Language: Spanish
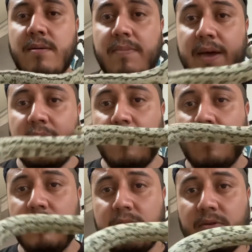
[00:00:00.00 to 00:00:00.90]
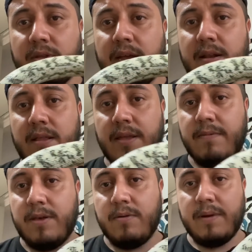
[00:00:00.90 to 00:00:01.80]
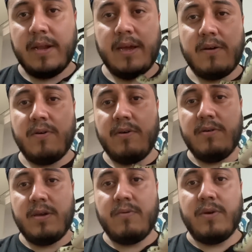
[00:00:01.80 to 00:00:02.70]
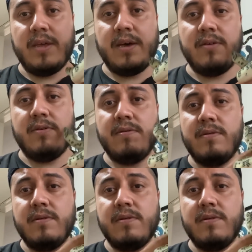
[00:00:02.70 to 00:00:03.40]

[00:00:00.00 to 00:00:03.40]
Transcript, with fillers: pero con el debido manejo y cuidado